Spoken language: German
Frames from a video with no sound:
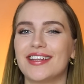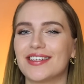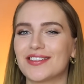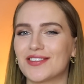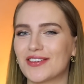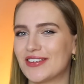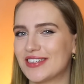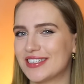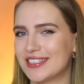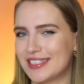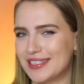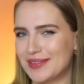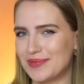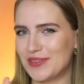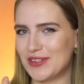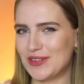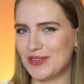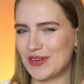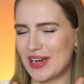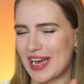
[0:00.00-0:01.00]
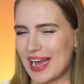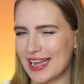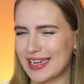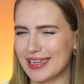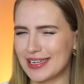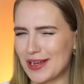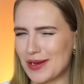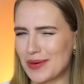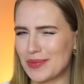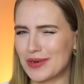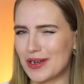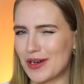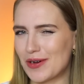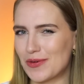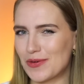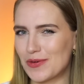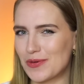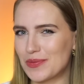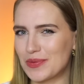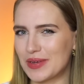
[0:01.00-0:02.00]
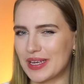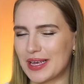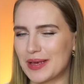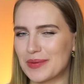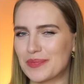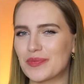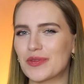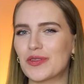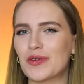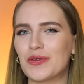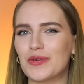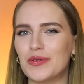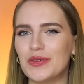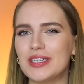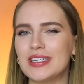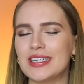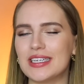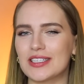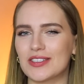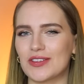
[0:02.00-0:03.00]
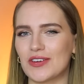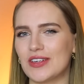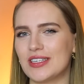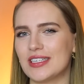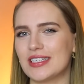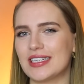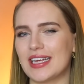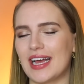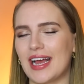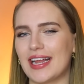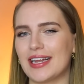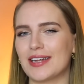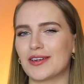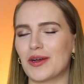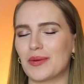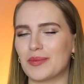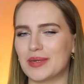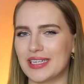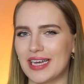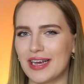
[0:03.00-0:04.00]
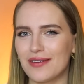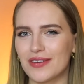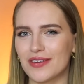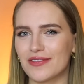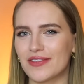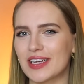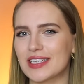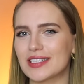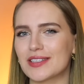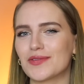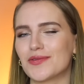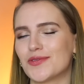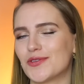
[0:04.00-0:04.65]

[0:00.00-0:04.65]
Ihr solltet dem Video einen Daumen nach oben geben und ihr solltet einen Kommentar verfassen,